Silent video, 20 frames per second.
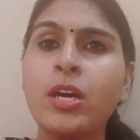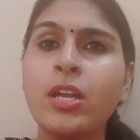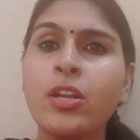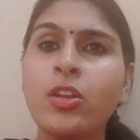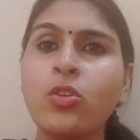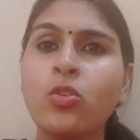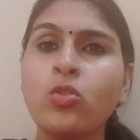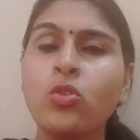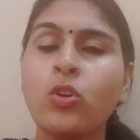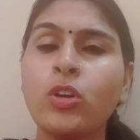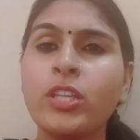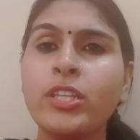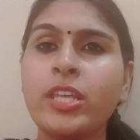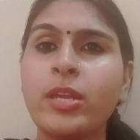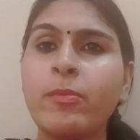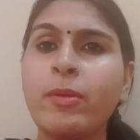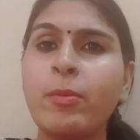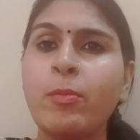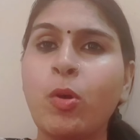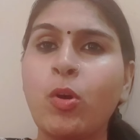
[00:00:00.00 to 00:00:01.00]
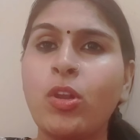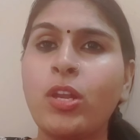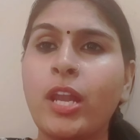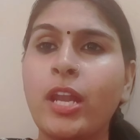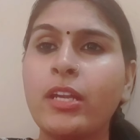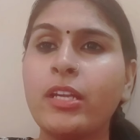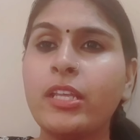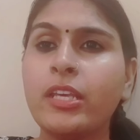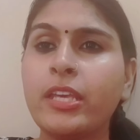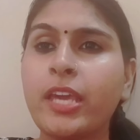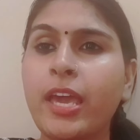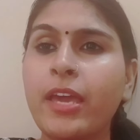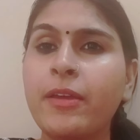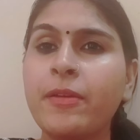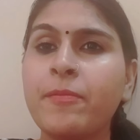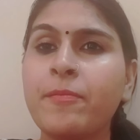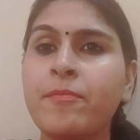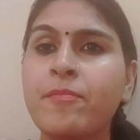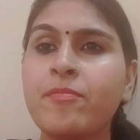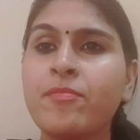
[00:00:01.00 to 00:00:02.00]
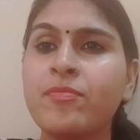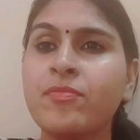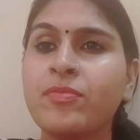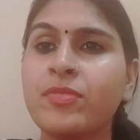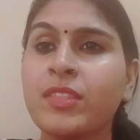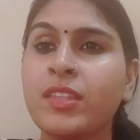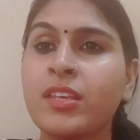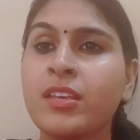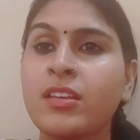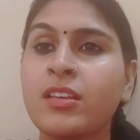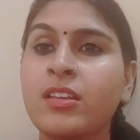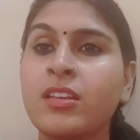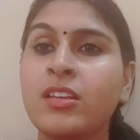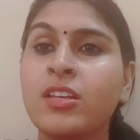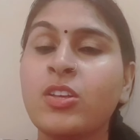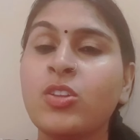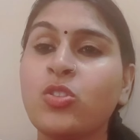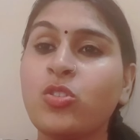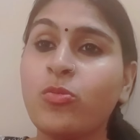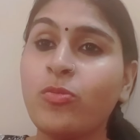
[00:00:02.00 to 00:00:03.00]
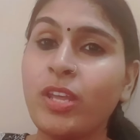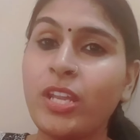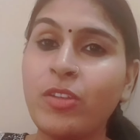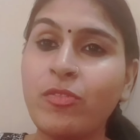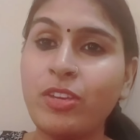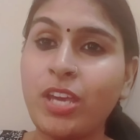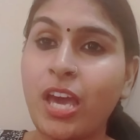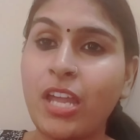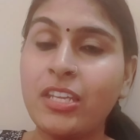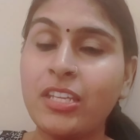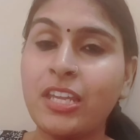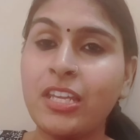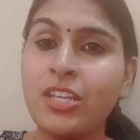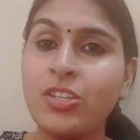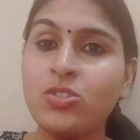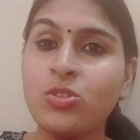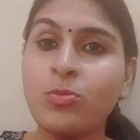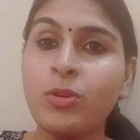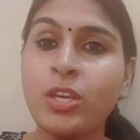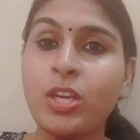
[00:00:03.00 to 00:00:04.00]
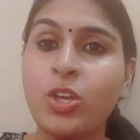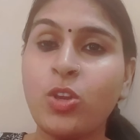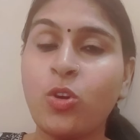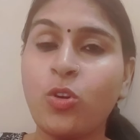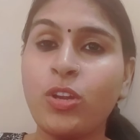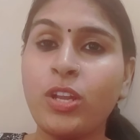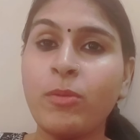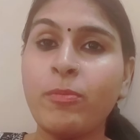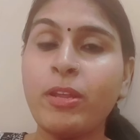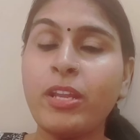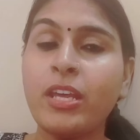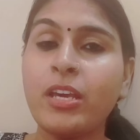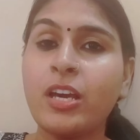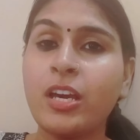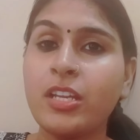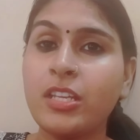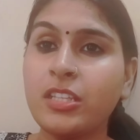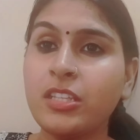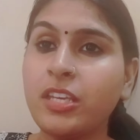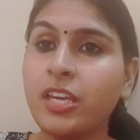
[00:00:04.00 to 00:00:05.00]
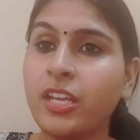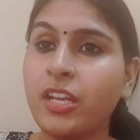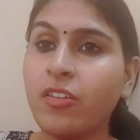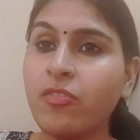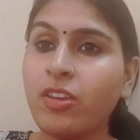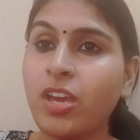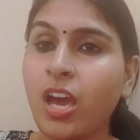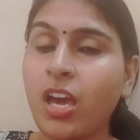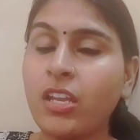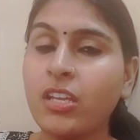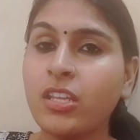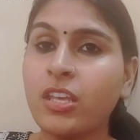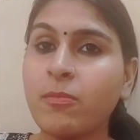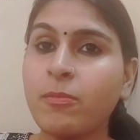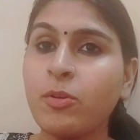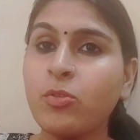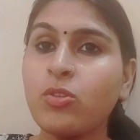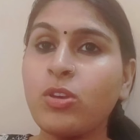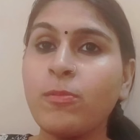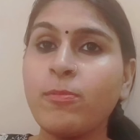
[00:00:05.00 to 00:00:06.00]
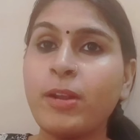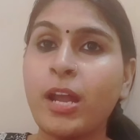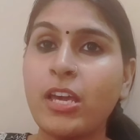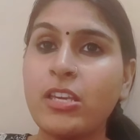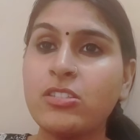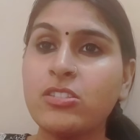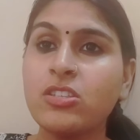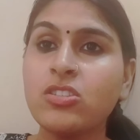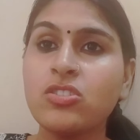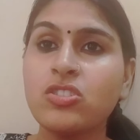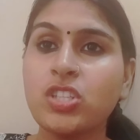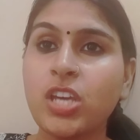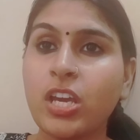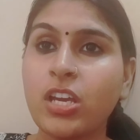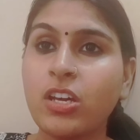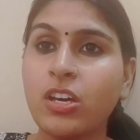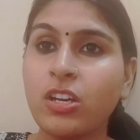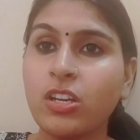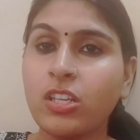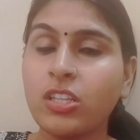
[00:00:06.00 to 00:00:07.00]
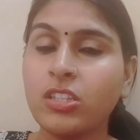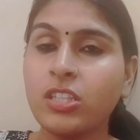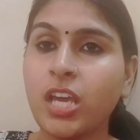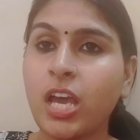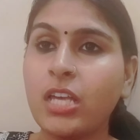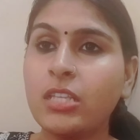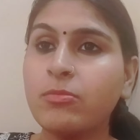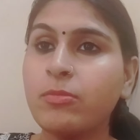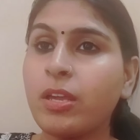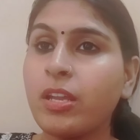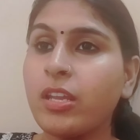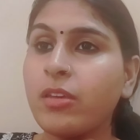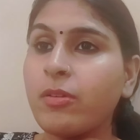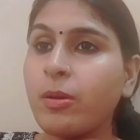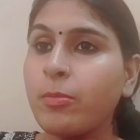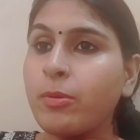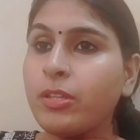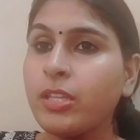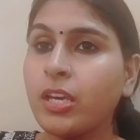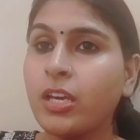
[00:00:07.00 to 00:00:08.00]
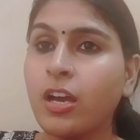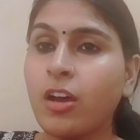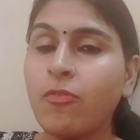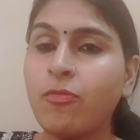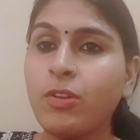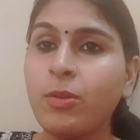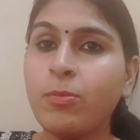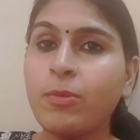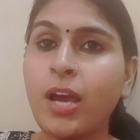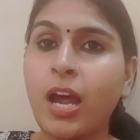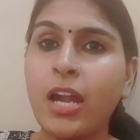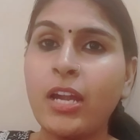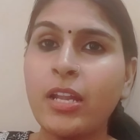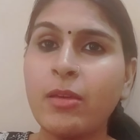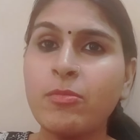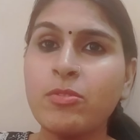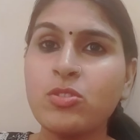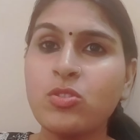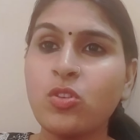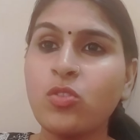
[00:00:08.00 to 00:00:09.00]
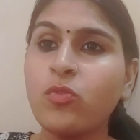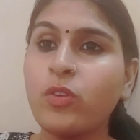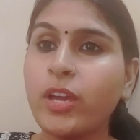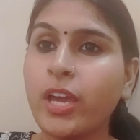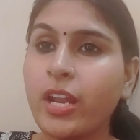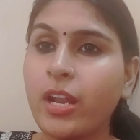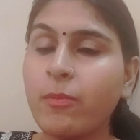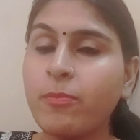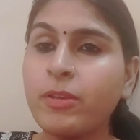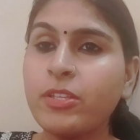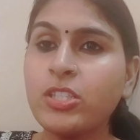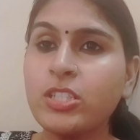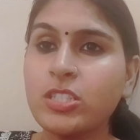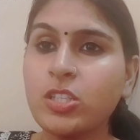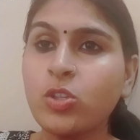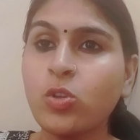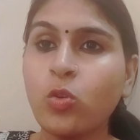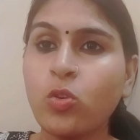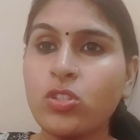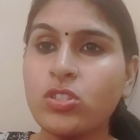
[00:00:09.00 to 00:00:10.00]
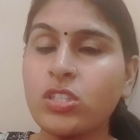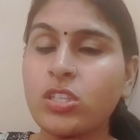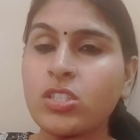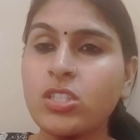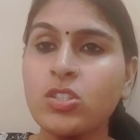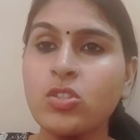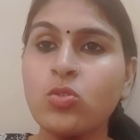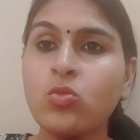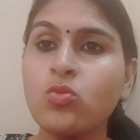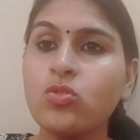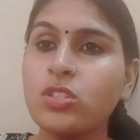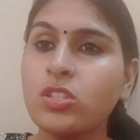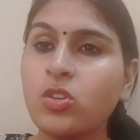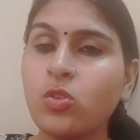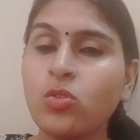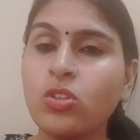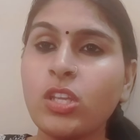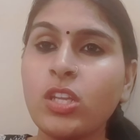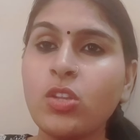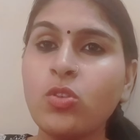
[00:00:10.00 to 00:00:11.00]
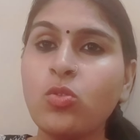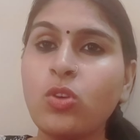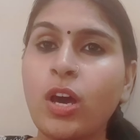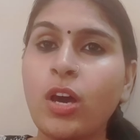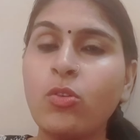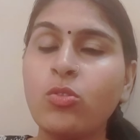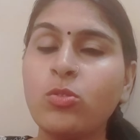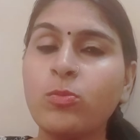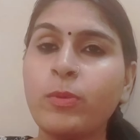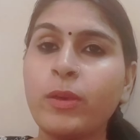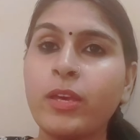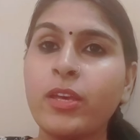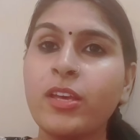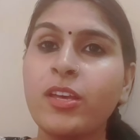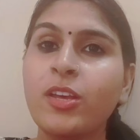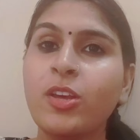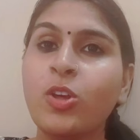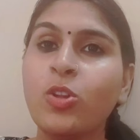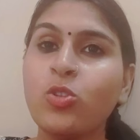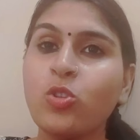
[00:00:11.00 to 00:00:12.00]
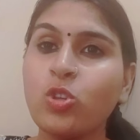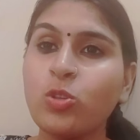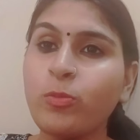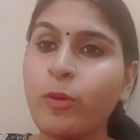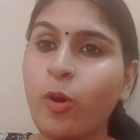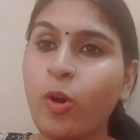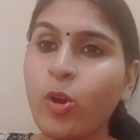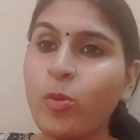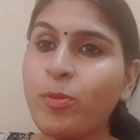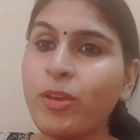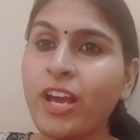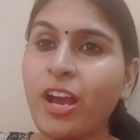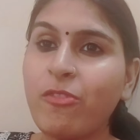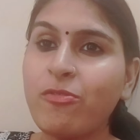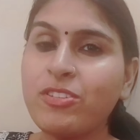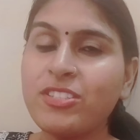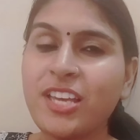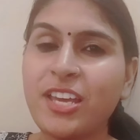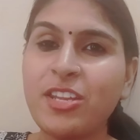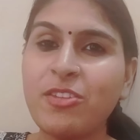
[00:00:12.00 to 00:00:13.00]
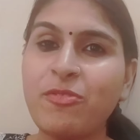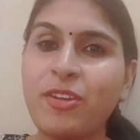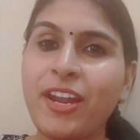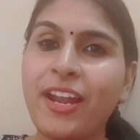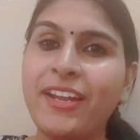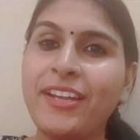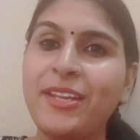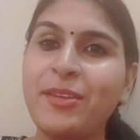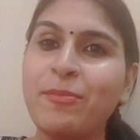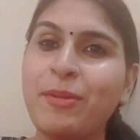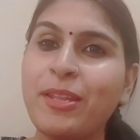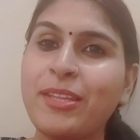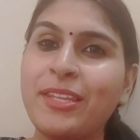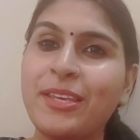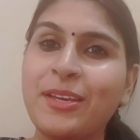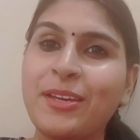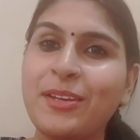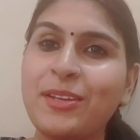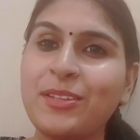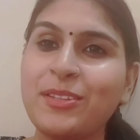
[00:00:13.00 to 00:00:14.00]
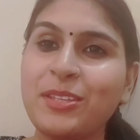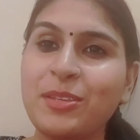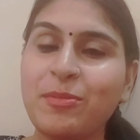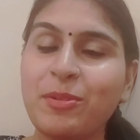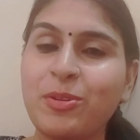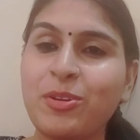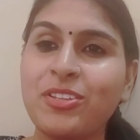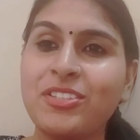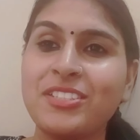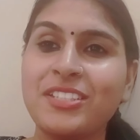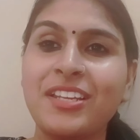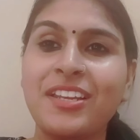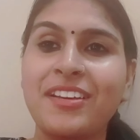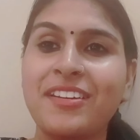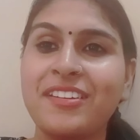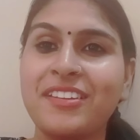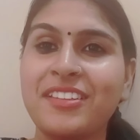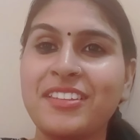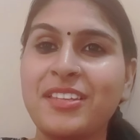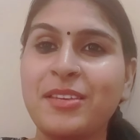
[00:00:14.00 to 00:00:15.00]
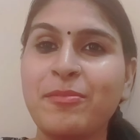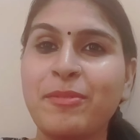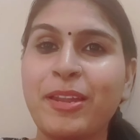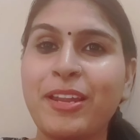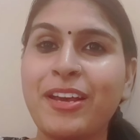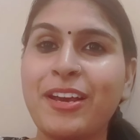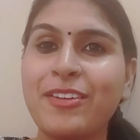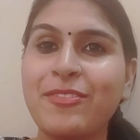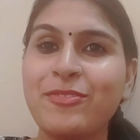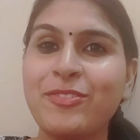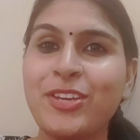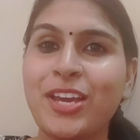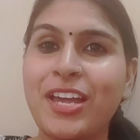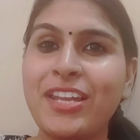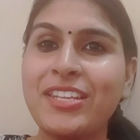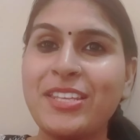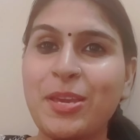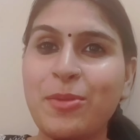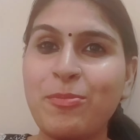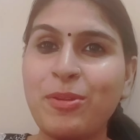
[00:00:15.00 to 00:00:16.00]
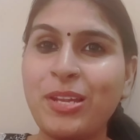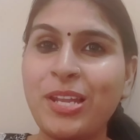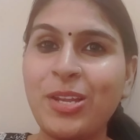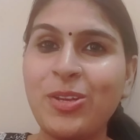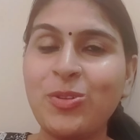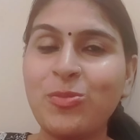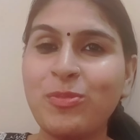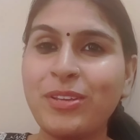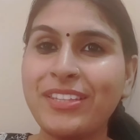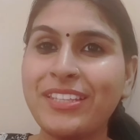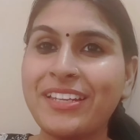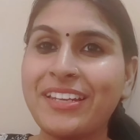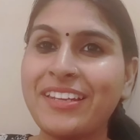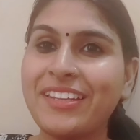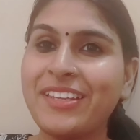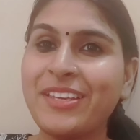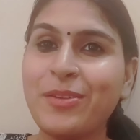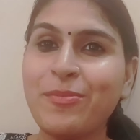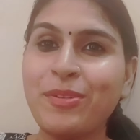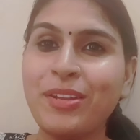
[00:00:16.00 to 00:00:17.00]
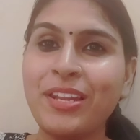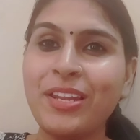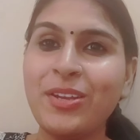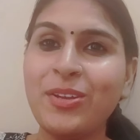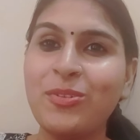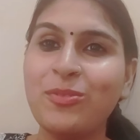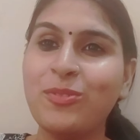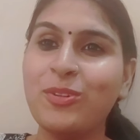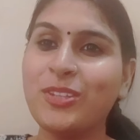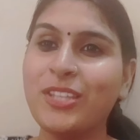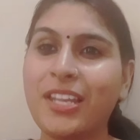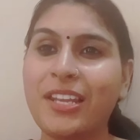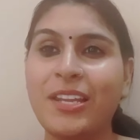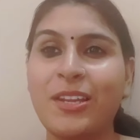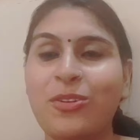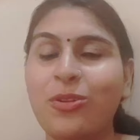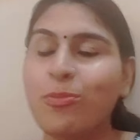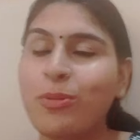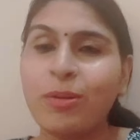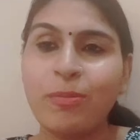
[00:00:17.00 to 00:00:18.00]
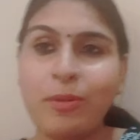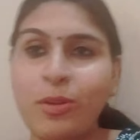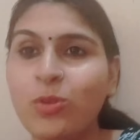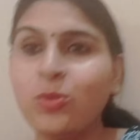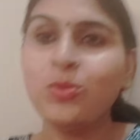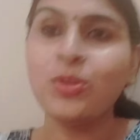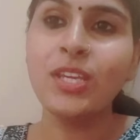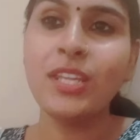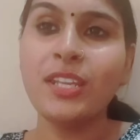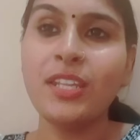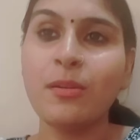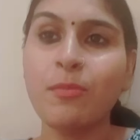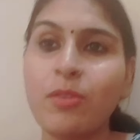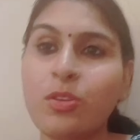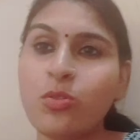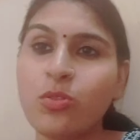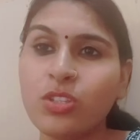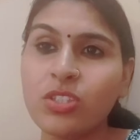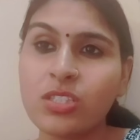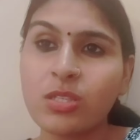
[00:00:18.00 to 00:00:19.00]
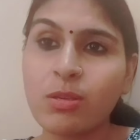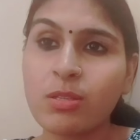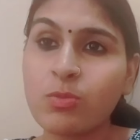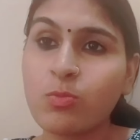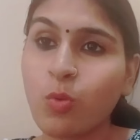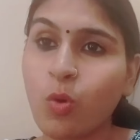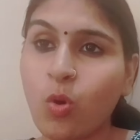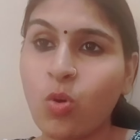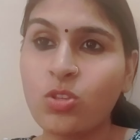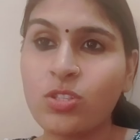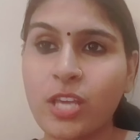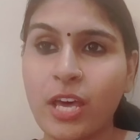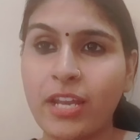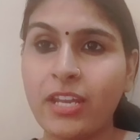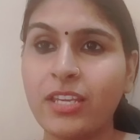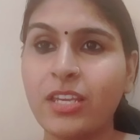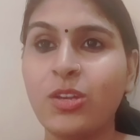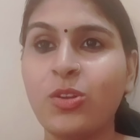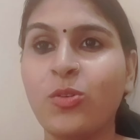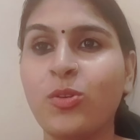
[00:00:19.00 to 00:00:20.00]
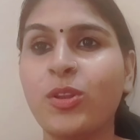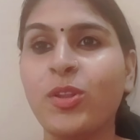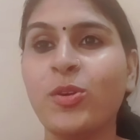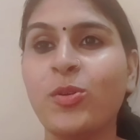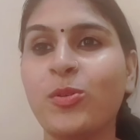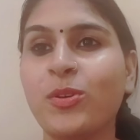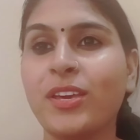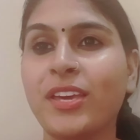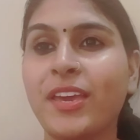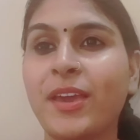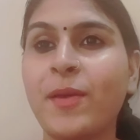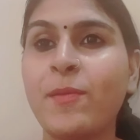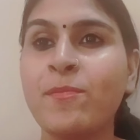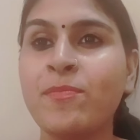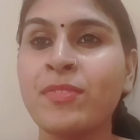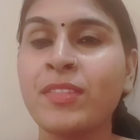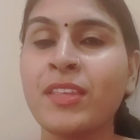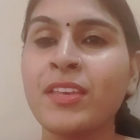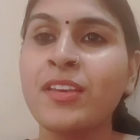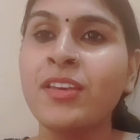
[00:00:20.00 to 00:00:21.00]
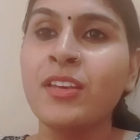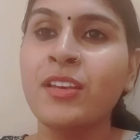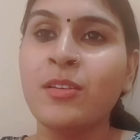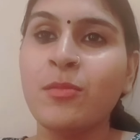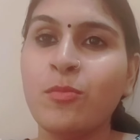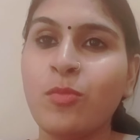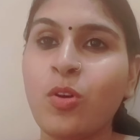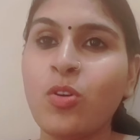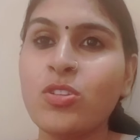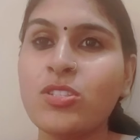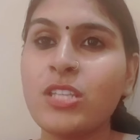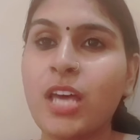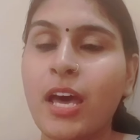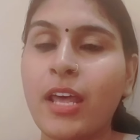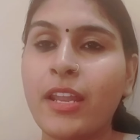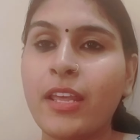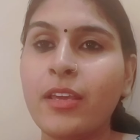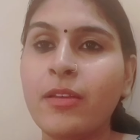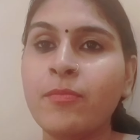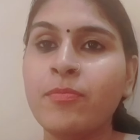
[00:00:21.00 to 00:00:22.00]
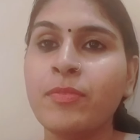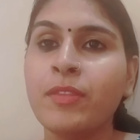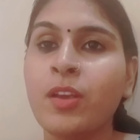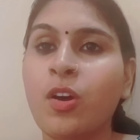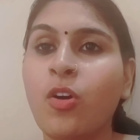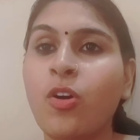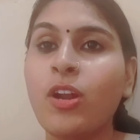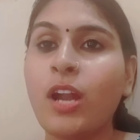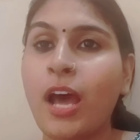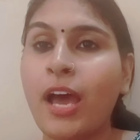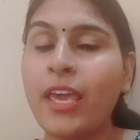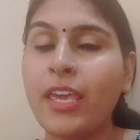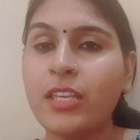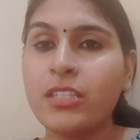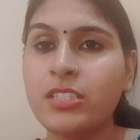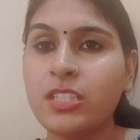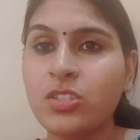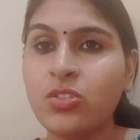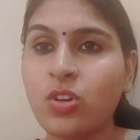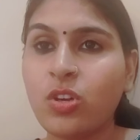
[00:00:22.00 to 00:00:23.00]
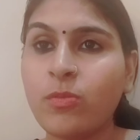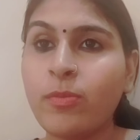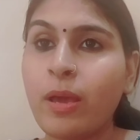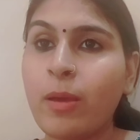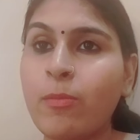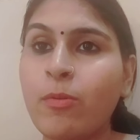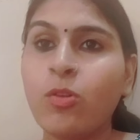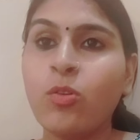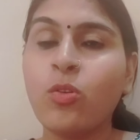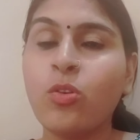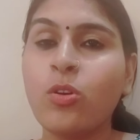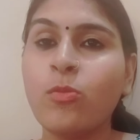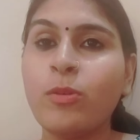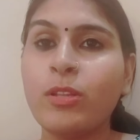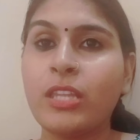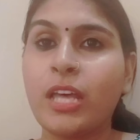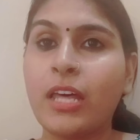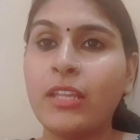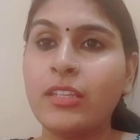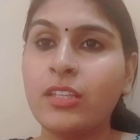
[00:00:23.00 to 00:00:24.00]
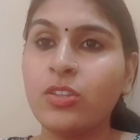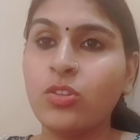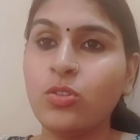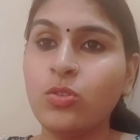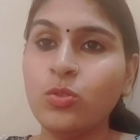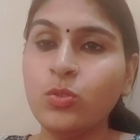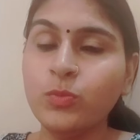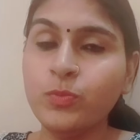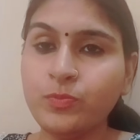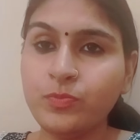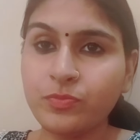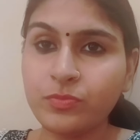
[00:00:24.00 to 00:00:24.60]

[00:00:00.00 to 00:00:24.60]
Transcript: कर रही हूँ थोड़ी देर में बोलना ठीक है तो मैंने विहान के लिए जो मैं खिलौने मैंने खरीदे है ना विहान के मैं उनके प्राइजेस चेक कर रही थी आज मैंने अभी देखा फ्लिपकार्ट अमेजोन वगैरह पे जैसे टॉयज की जैसे दूसरी होती है ना दुकान उनपे तो उनपे और भी काफी सारी वैरायटी मैं देख रही थी मेरे को अच्छी लग रही थी मैं कहा विहान ये भी ले लू मैं तेरे लिए ये भी ले लू बोलता ले लो बट मैं लूंगी नहीं अभी क्योंकि इसके पास बहुत सारे खिलौने हो गए हैं बहुत सारे और हाँ एक चीज और मैं आप लोगों को बता देती हूँ